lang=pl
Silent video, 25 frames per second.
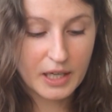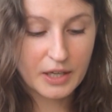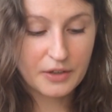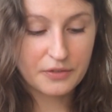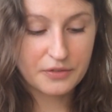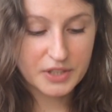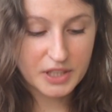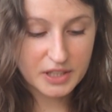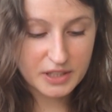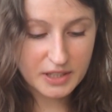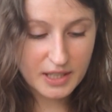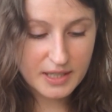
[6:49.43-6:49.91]

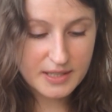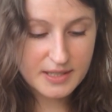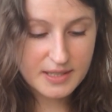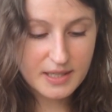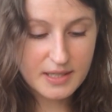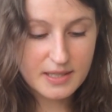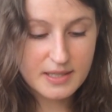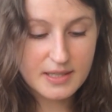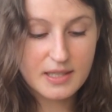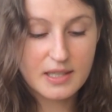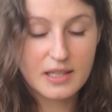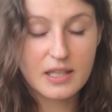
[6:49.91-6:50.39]
Wtedy
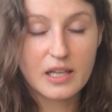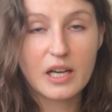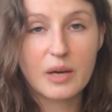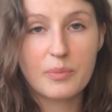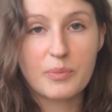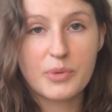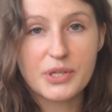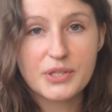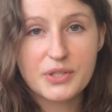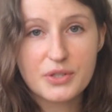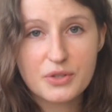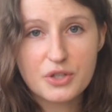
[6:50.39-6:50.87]
AstraZeneca
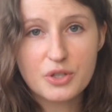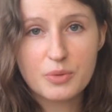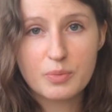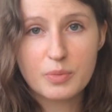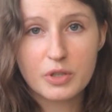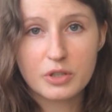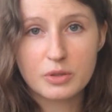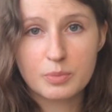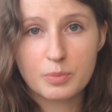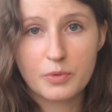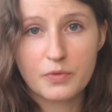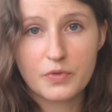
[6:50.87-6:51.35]
bardzo
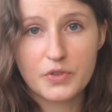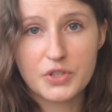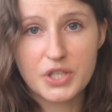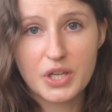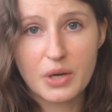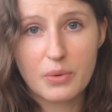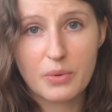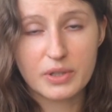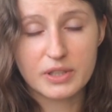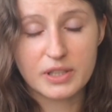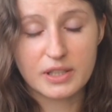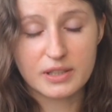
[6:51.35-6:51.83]
szybko
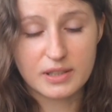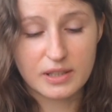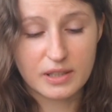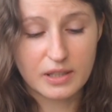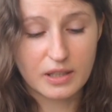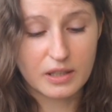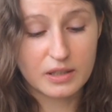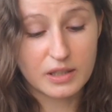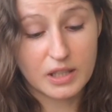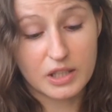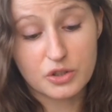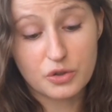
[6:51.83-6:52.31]
odpowiedziała na,
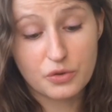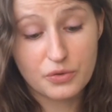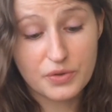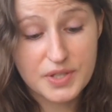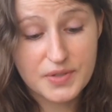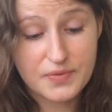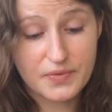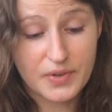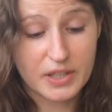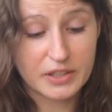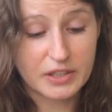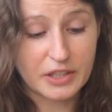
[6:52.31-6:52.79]
te, na to
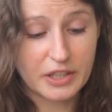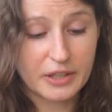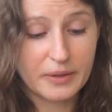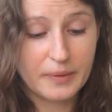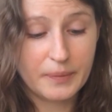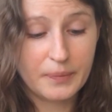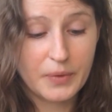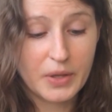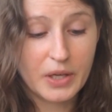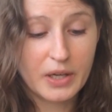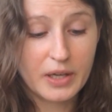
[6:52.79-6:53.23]
wezwanie